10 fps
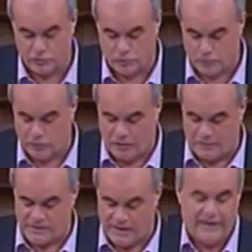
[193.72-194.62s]
desde nuestro
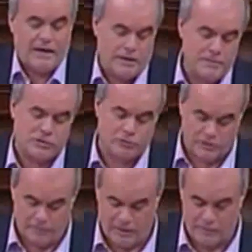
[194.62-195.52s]
punto de vista y que
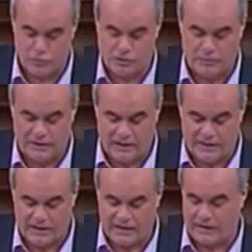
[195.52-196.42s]
además contemple la
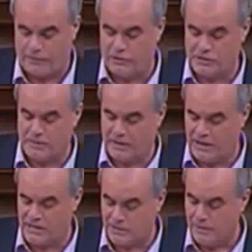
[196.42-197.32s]
posibilidad de que haya
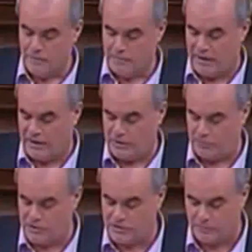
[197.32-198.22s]
razones médicas
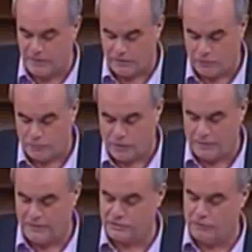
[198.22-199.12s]
para que después de este
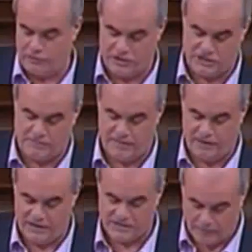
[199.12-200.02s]
plazo pueda haber situaciones
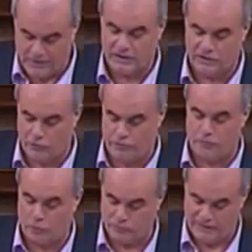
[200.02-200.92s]
especiales también de
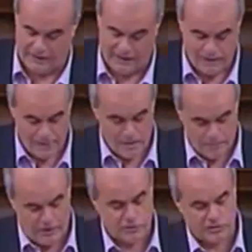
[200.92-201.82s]
interrupción voluntaria.
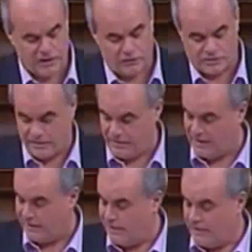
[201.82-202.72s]
Pero esto sería lo
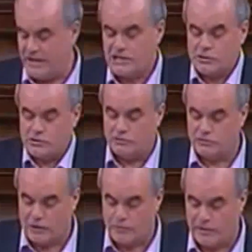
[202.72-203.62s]
esencial. Y
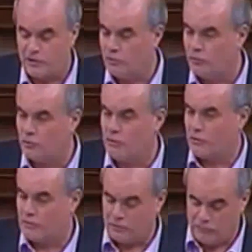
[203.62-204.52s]
esto es, en nuestra opinión, lo
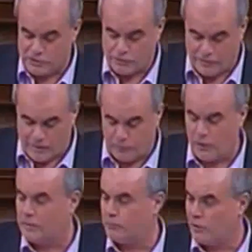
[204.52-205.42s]
único acuerdo con una
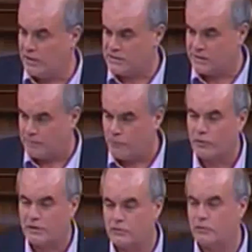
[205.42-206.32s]
sociedad plural y
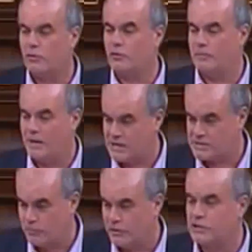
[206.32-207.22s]
pluralista, porque todo lo
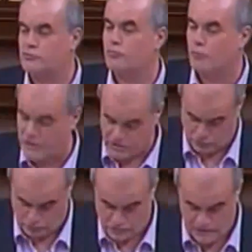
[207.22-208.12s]
demás, poner
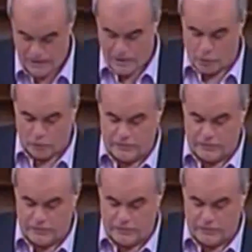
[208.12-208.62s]
supuestos,